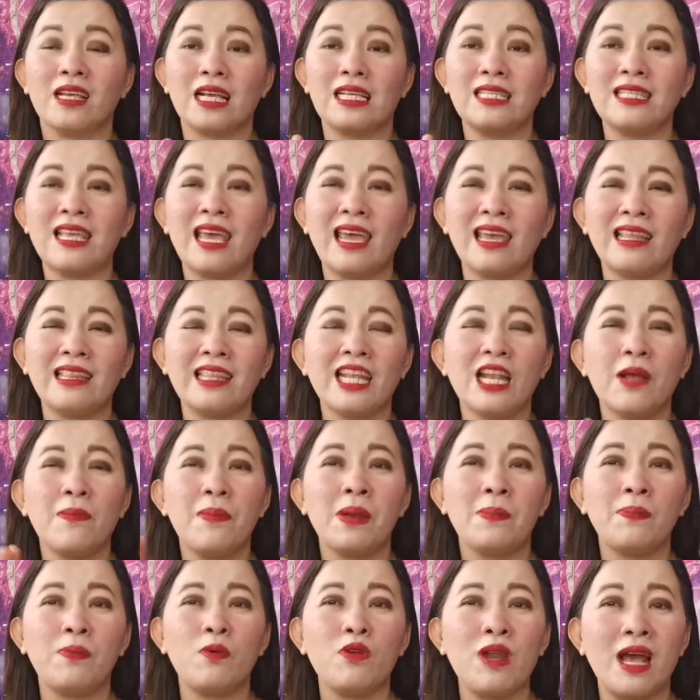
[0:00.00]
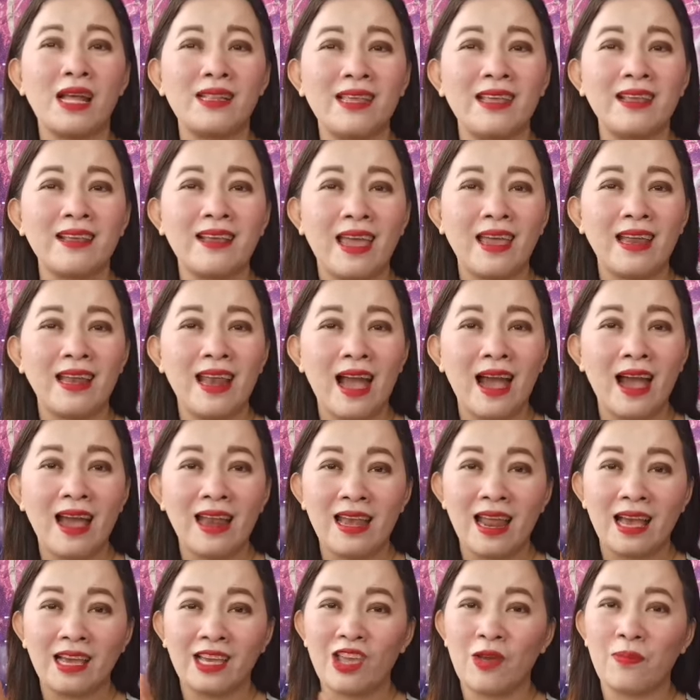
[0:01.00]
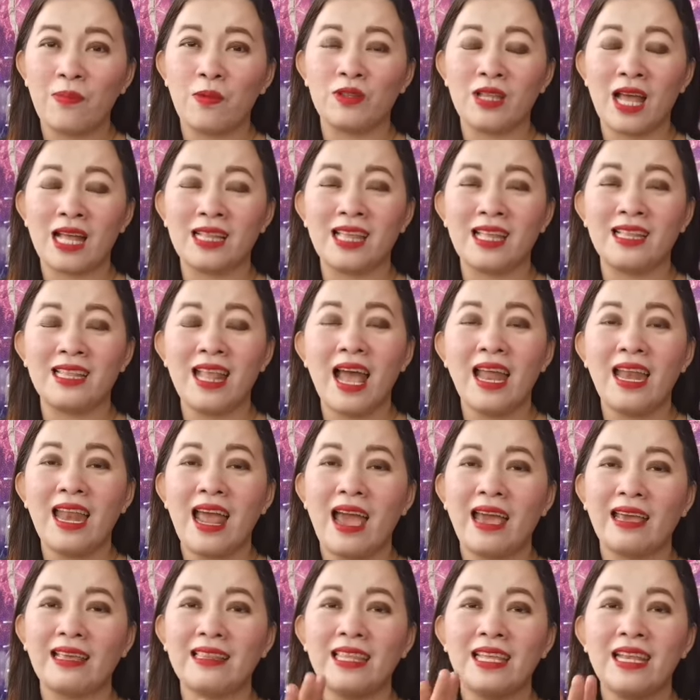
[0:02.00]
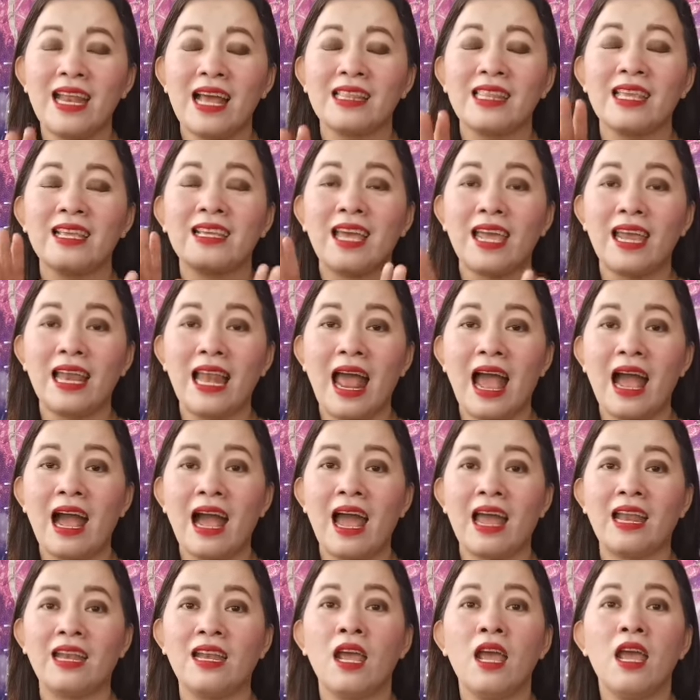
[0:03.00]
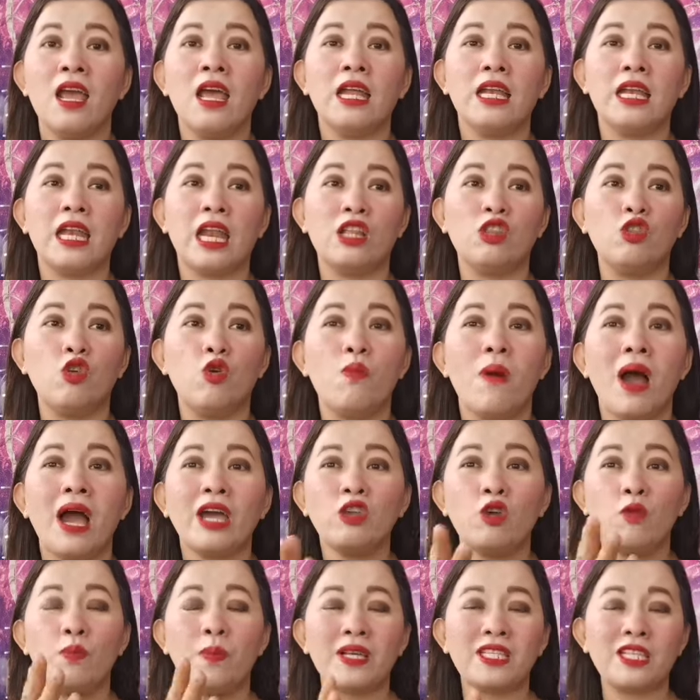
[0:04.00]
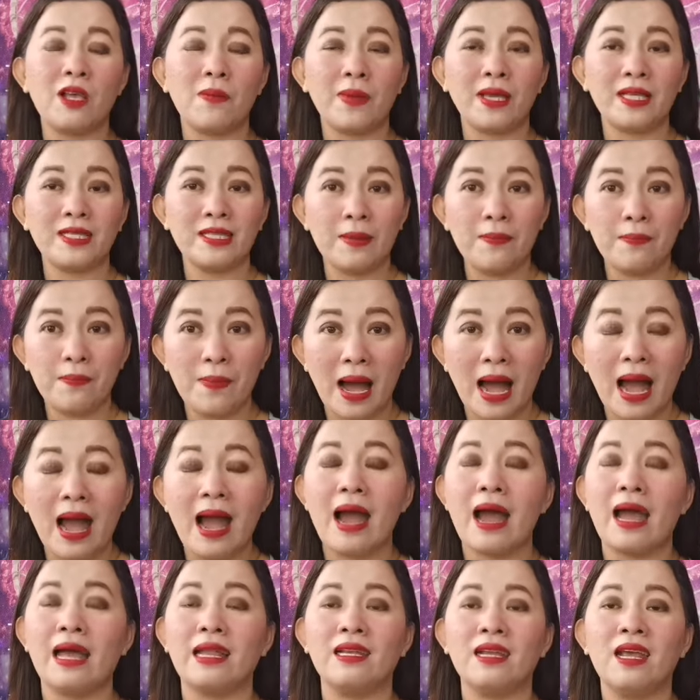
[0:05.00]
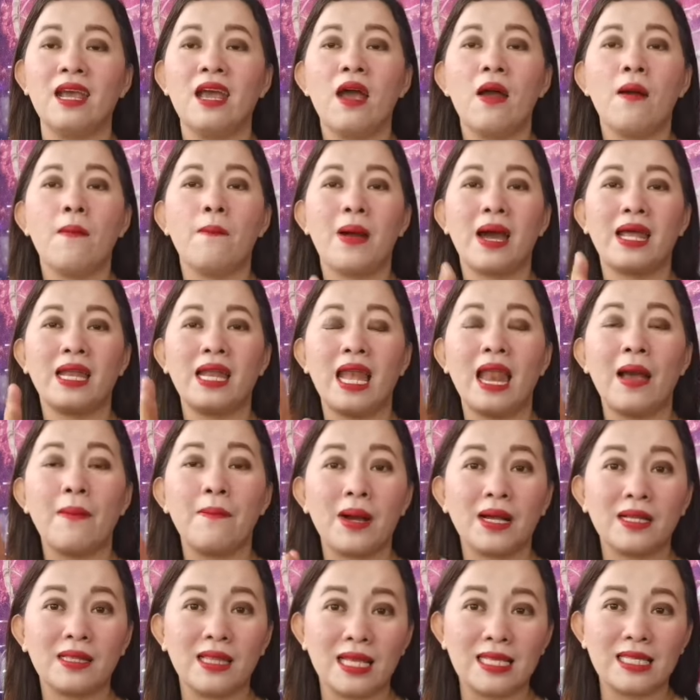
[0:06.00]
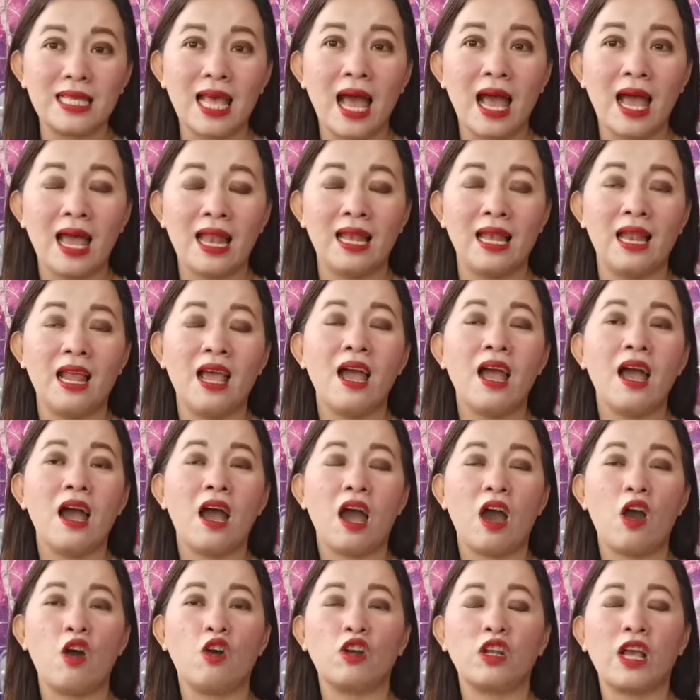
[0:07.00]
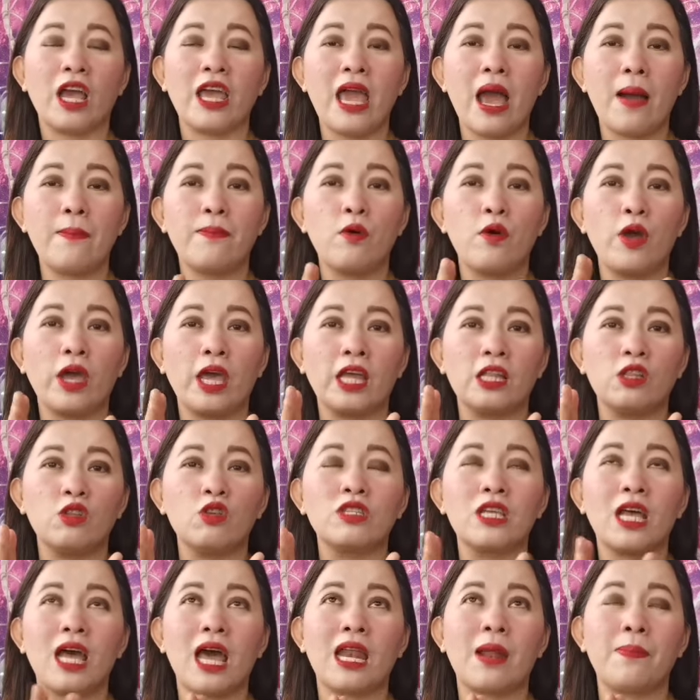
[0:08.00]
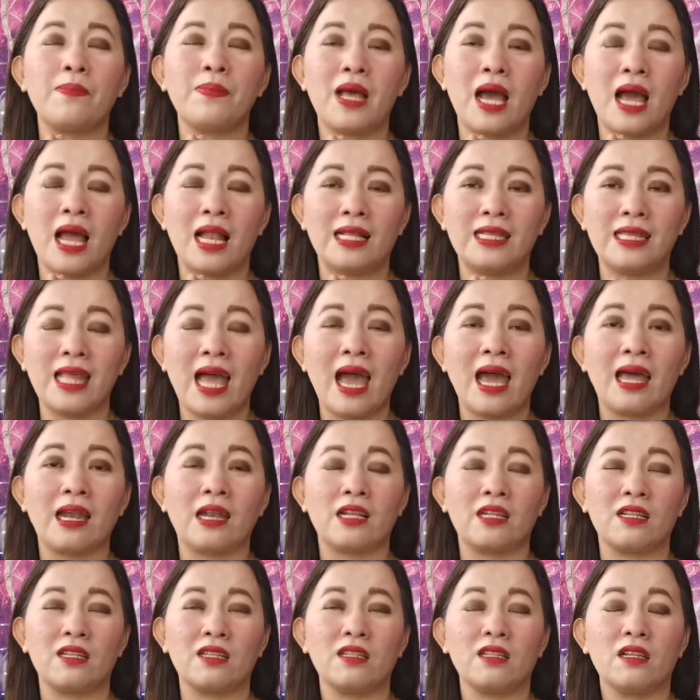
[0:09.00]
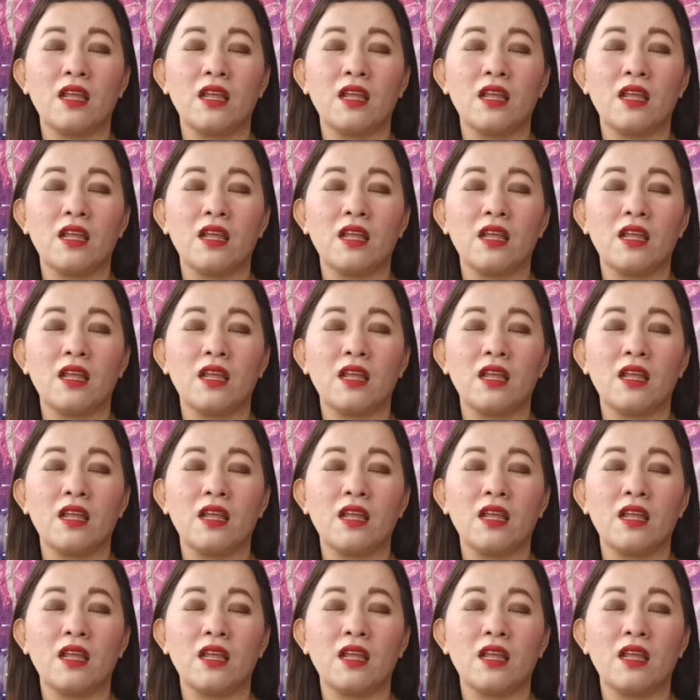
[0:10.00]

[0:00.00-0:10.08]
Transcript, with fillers: kasi hindi naman po natin kailangan lagi po tatandaan na hindi natin kailangan na dumayo pa sa may simbahan para lang magdasal or kaya po eh doon sa harap na altar